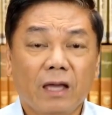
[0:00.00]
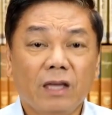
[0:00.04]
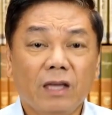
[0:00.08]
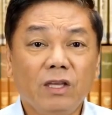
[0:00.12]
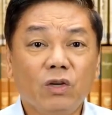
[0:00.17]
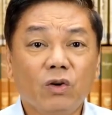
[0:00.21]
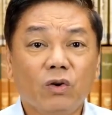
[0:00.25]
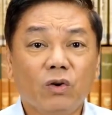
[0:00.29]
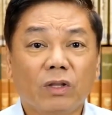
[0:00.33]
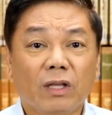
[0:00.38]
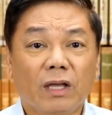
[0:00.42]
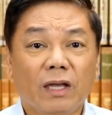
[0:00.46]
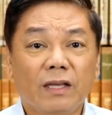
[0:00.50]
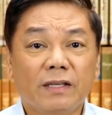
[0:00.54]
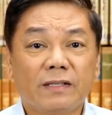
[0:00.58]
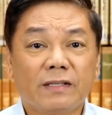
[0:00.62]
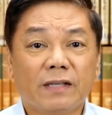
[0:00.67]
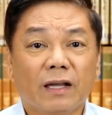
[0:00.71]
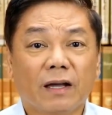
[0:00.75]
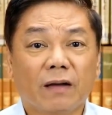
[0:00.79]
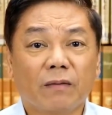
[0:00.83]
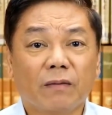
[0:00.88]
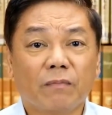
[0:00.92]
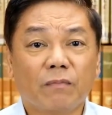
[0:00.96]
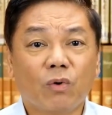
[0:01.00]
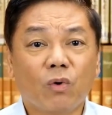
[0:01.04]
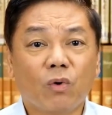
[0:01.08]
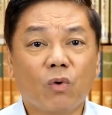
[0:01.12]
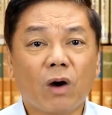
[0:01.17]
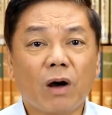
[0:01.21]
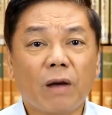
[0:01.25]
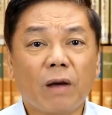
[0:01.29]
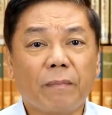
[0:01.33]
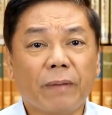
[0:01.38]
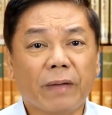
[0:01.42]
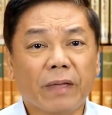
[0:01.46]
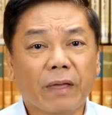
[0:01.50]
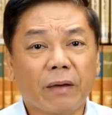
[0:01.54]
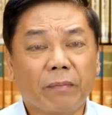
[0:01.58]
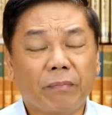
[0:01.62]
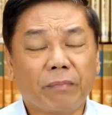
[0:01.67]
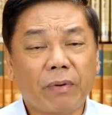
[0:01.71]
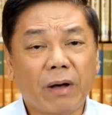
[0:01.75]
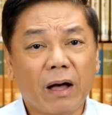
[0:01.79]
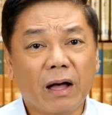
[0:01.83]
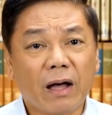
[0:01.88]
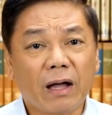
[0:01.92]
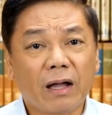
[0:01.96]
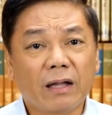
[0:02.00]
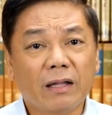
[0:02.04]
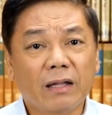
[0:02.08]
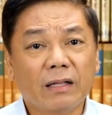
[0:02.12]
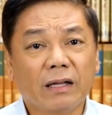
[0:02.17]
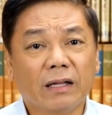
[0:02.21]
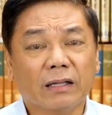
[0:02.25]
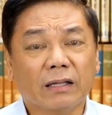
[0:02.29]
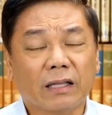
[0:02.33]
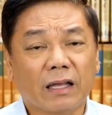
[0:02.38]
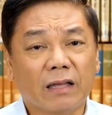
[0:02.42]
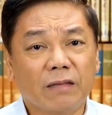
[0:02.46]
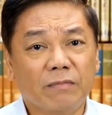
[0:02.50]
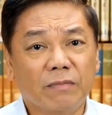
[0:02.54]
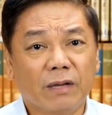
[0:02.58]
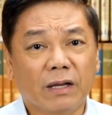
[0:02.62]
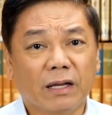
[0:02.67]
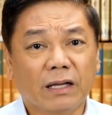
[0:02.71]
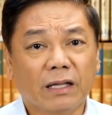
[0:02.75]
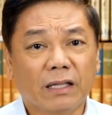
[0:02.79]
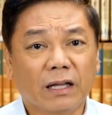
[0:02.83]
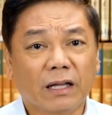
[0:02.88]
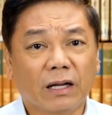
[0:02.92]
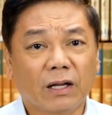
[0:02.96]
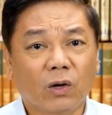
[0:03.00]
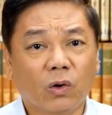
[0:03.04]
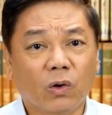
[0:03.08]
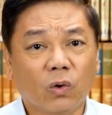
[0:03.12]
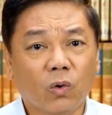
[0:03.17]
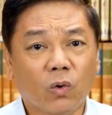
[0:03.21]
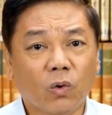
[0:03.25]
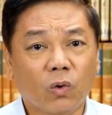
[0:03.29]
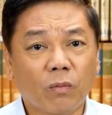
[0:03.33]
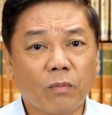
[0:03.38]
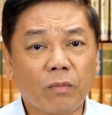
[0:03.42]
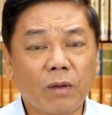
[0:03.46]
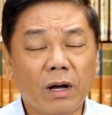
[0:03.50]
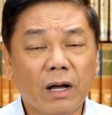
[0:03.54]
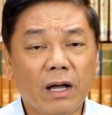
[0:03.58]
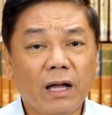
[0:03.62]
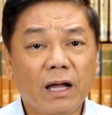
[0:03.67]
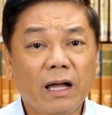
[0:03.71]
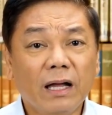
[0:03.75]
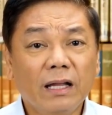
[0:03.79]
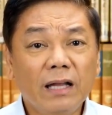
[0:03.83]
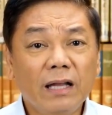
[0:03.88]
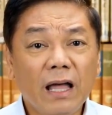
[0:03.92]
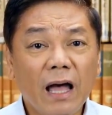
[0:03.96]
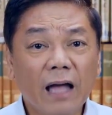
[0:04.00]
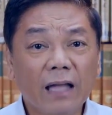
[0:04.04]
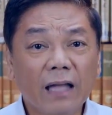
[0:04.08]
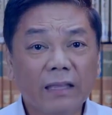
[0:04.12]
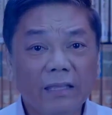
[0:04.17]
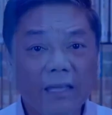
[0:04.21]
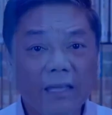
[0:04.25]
Iyon ay isang buong kapayapaan, katahimikan ng loob na